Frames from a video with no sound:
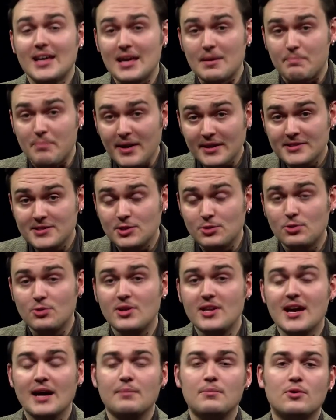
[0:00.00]
et
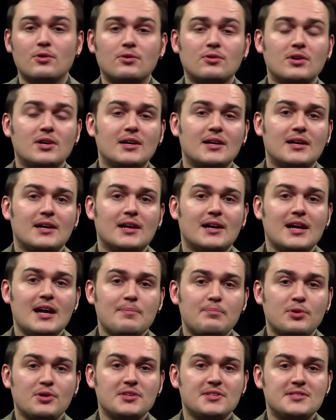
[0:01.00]
particulièrement
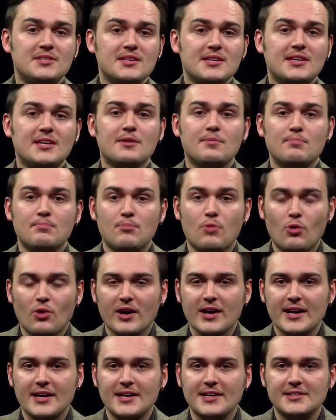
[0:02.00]
la politique
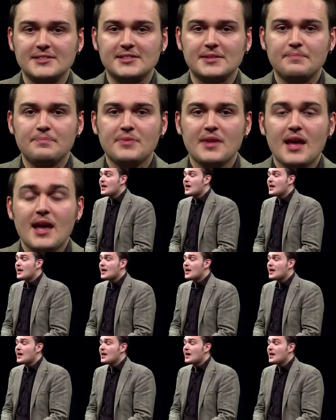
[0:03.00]
montréalaise.